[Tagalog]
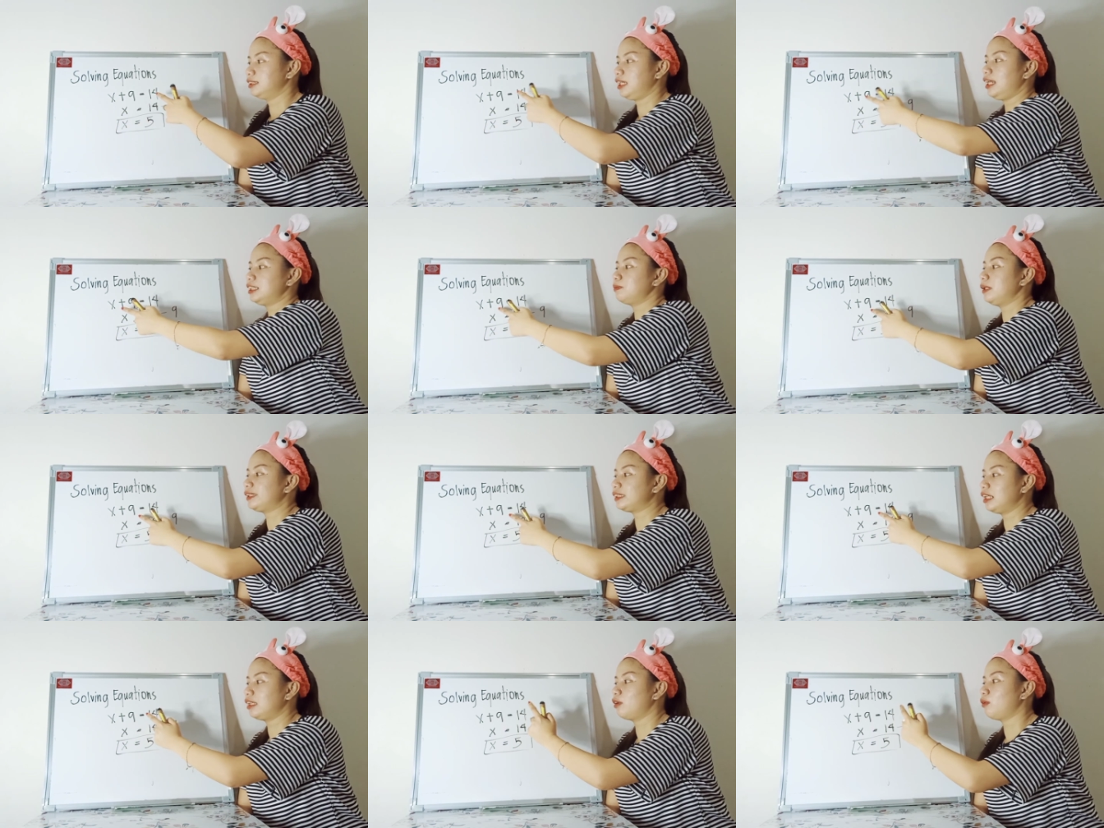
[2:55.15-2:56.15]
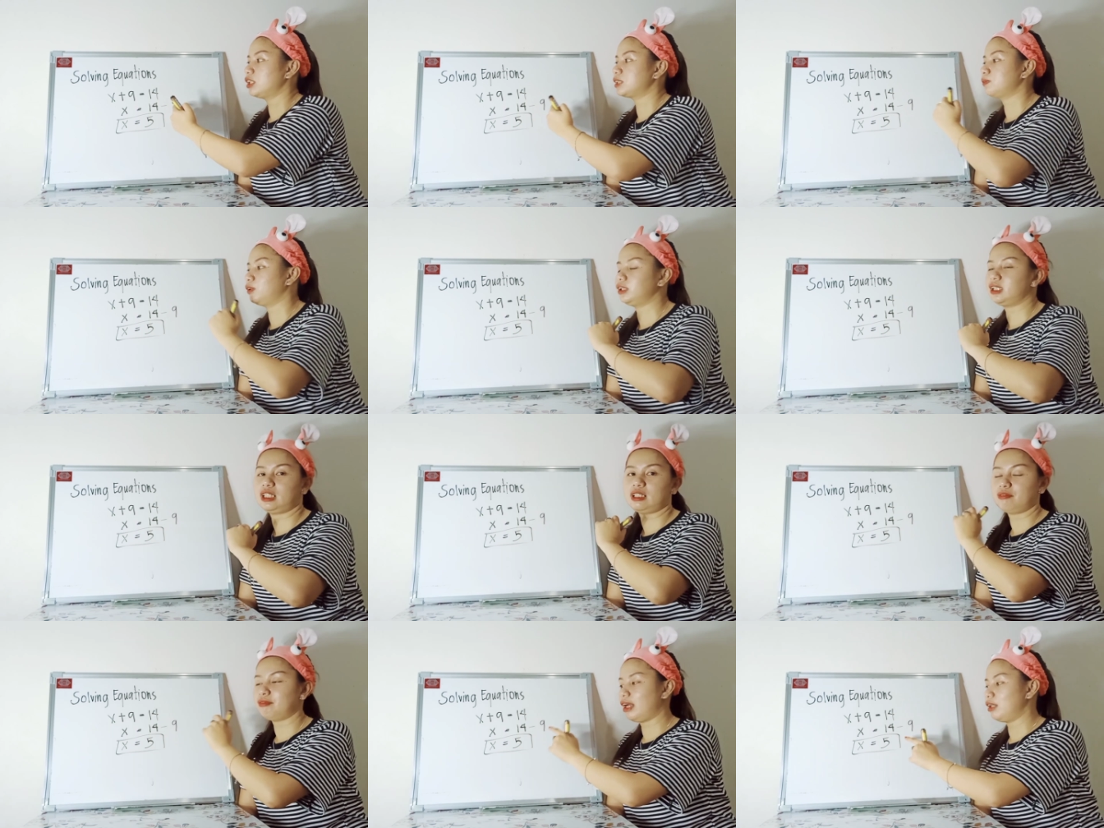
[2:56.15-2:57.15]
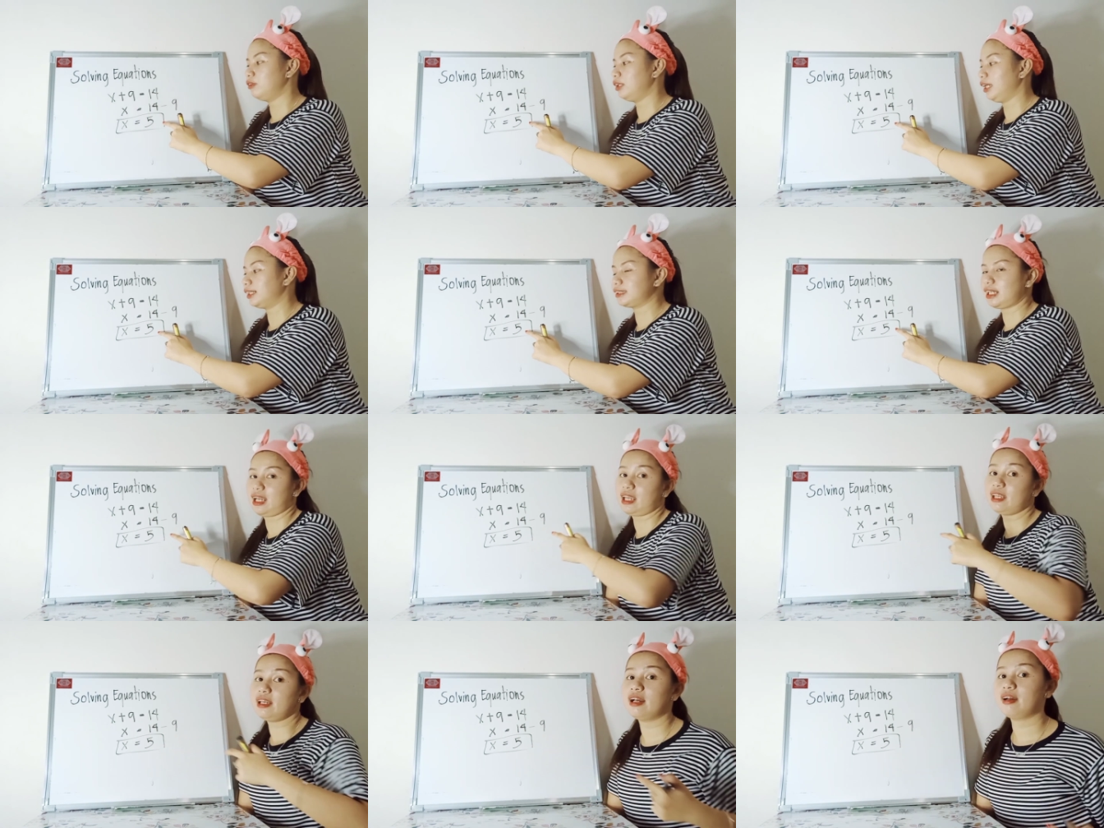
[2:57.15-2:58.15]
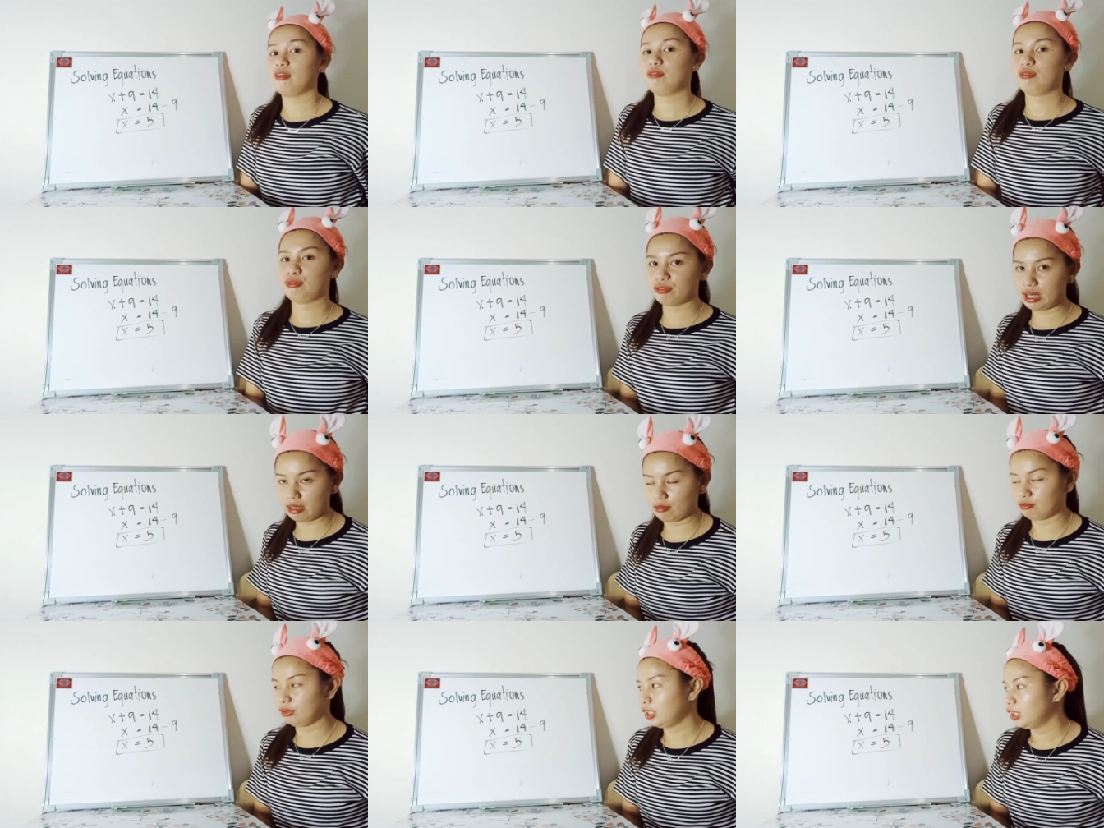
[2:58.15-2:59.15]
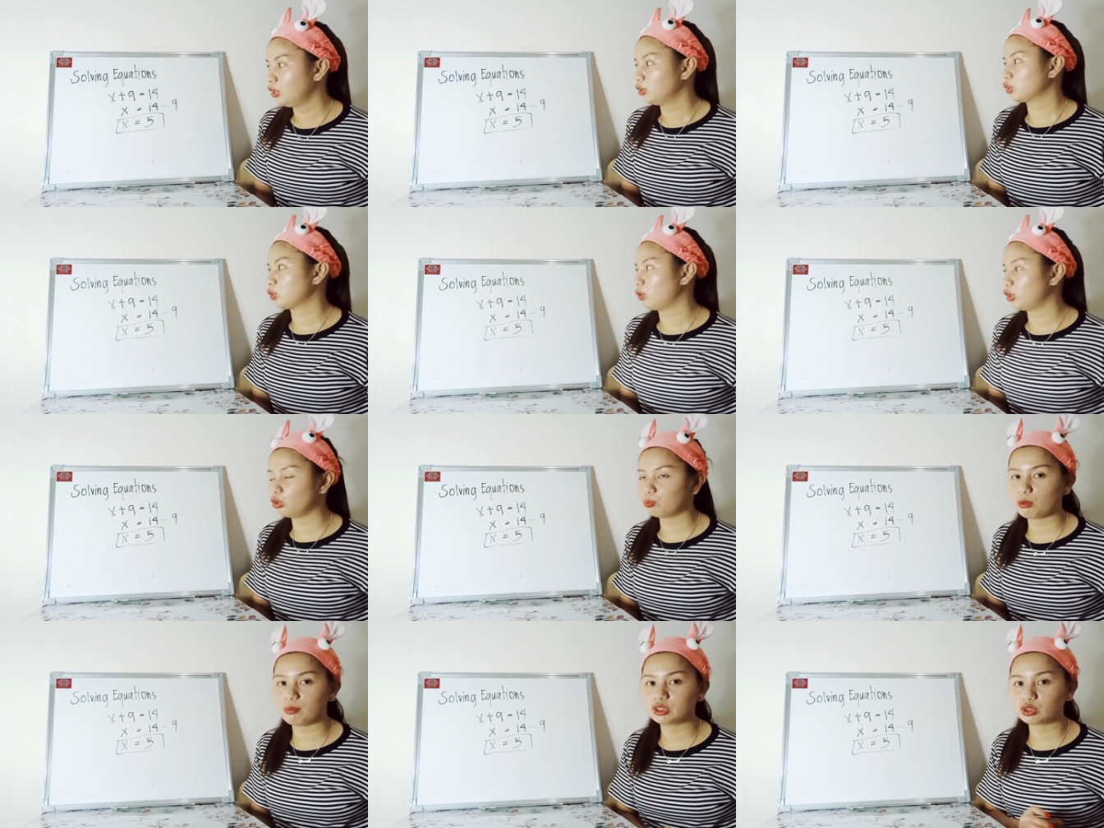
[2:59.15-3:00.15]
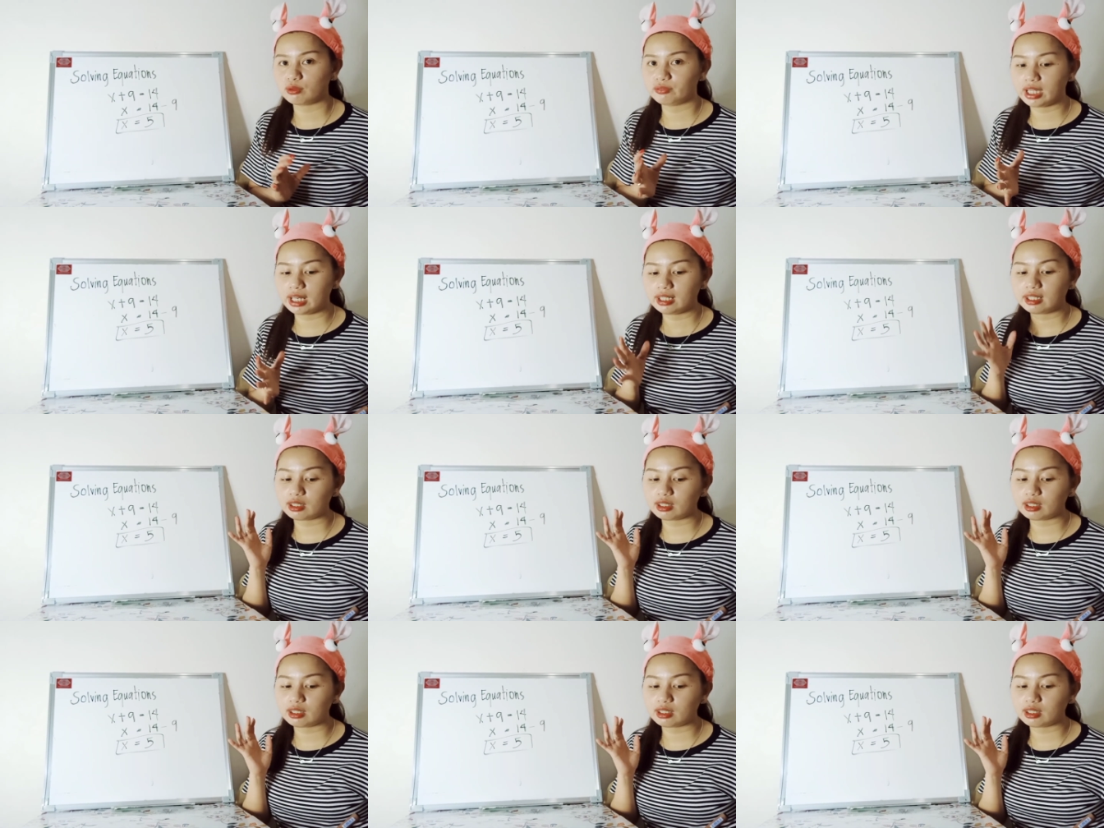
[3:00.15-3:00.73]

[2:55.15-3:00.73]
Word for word: Sa x plus 9 equals 14, ang value ni x ay 5. So, ganun ko mag-solve ng